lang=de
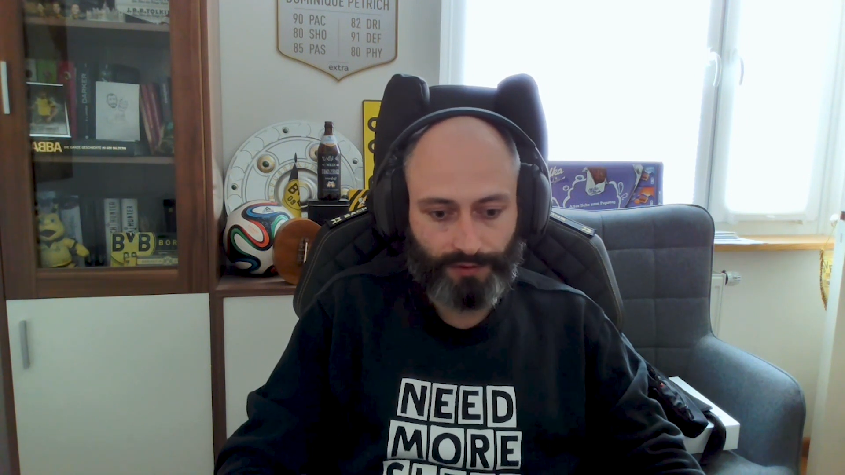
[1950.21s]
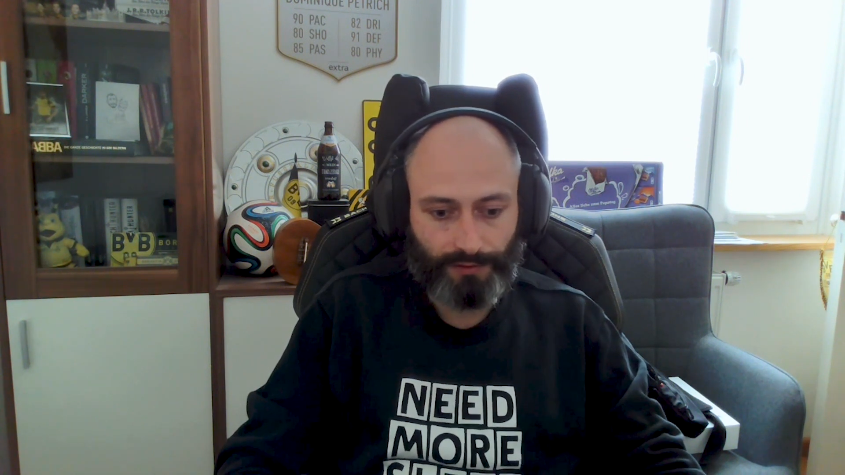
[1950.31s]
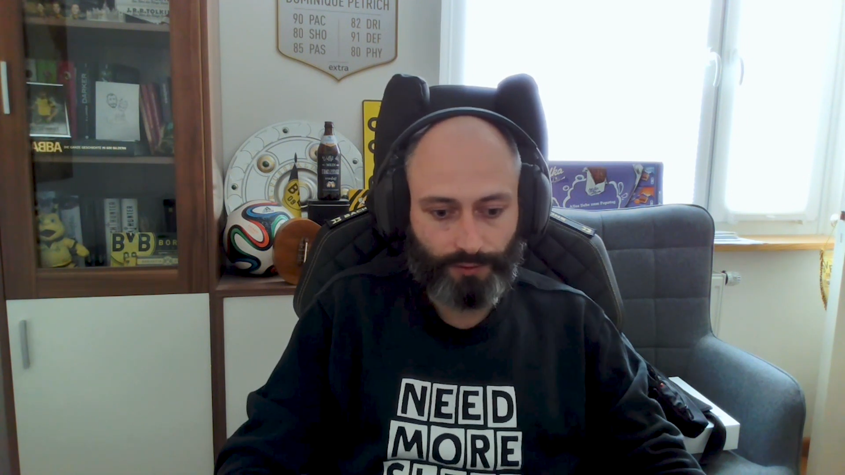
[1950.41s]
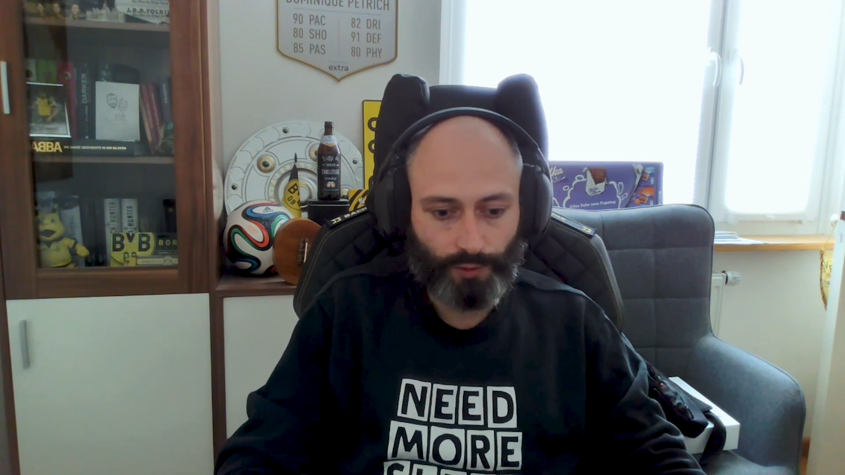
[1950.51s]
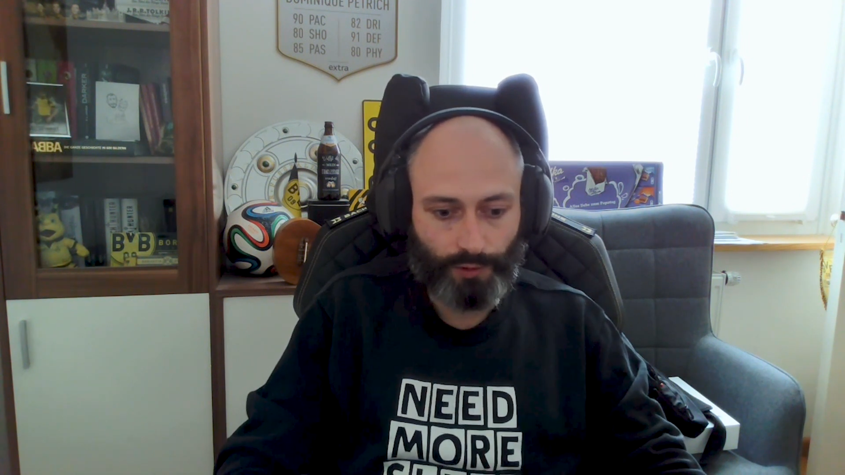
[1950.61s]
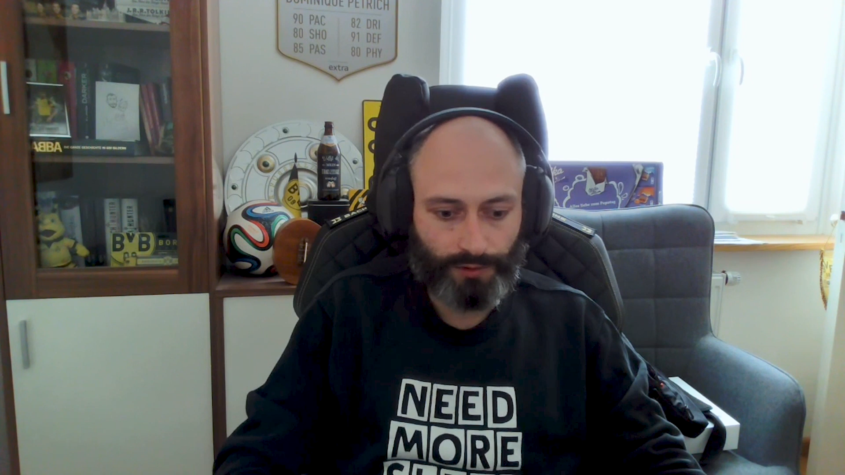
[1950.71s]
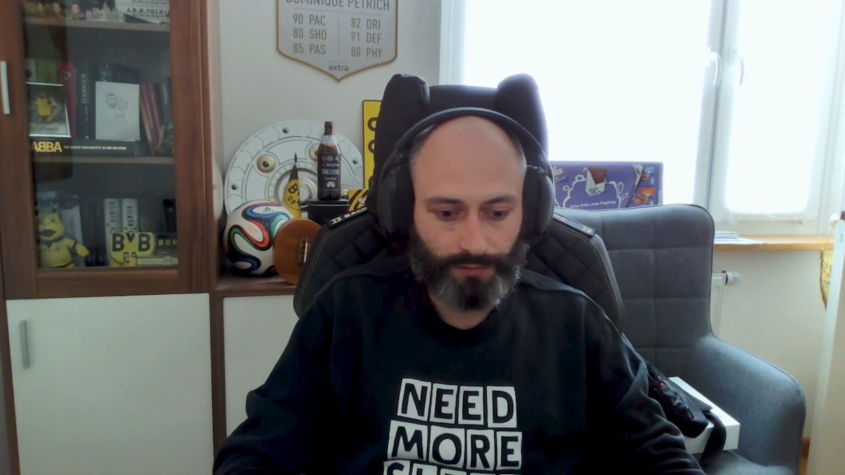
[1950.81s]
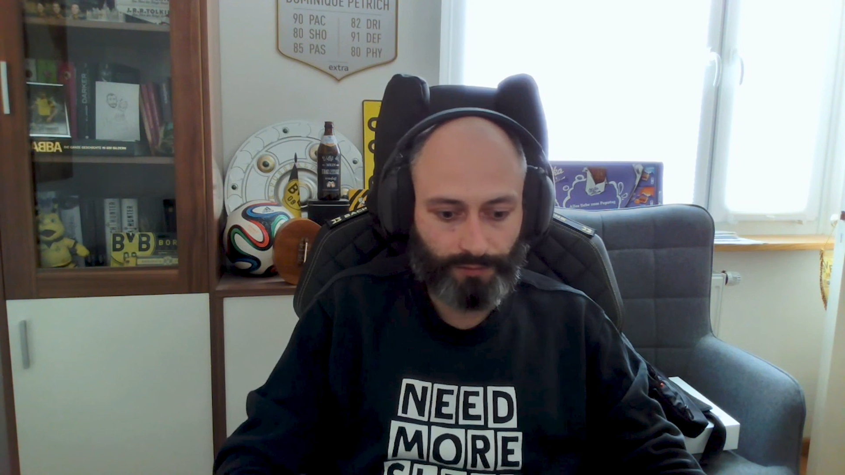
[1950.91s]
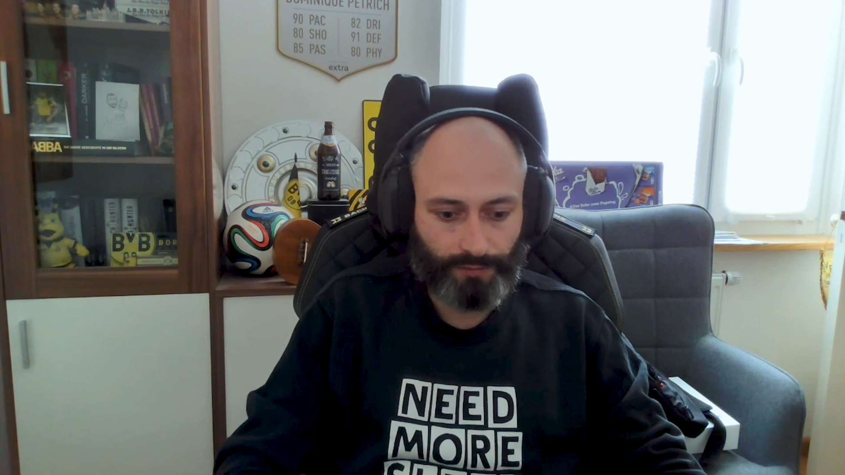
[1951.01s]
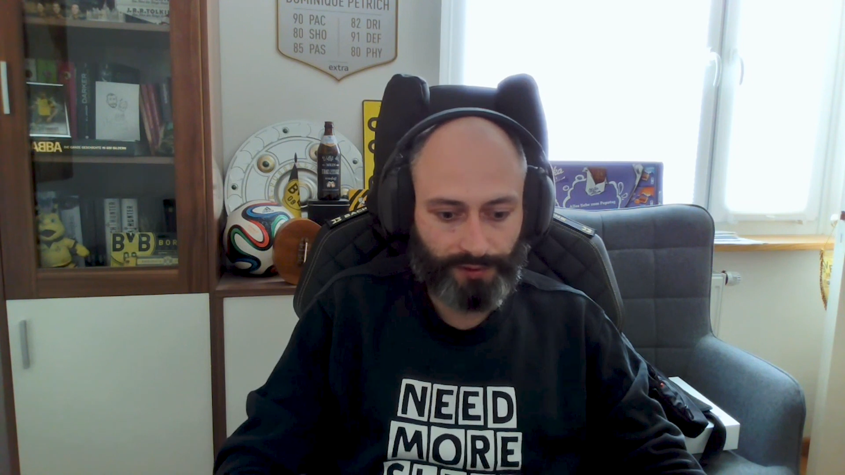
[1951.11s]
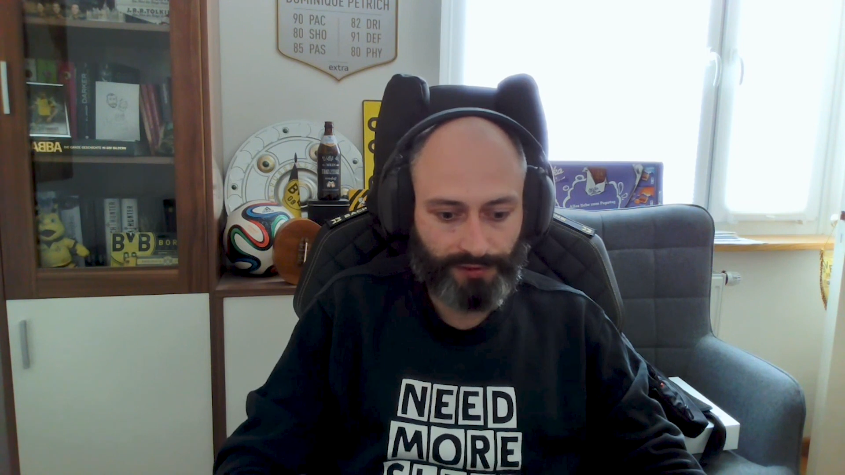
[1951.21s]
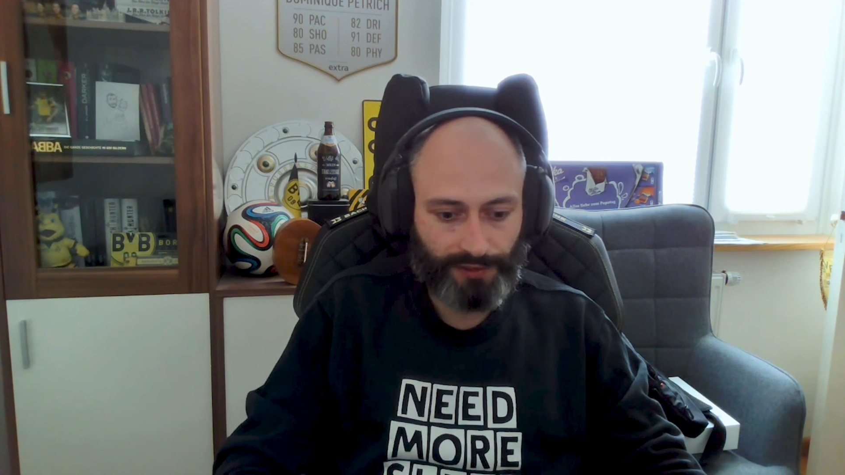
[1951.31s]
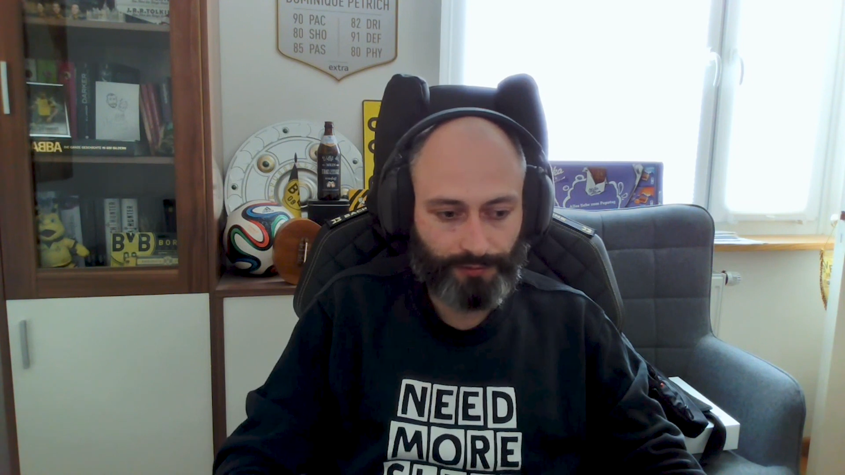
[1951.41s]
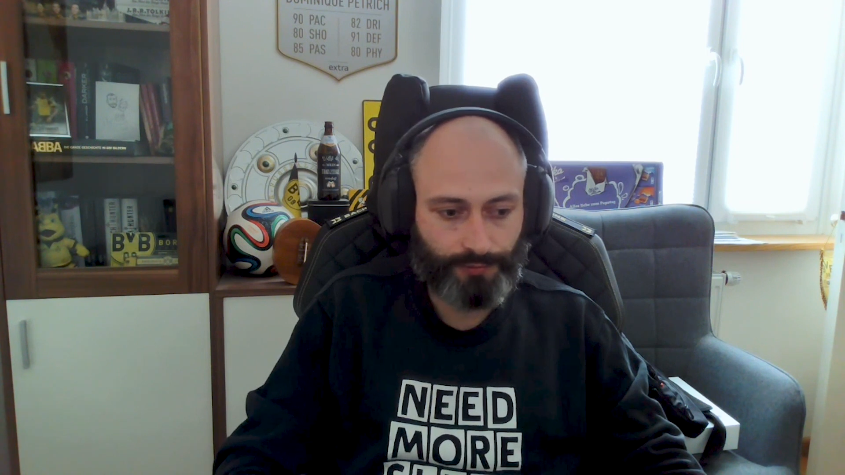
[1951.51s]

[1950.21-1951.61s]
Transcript: wo ein bisschen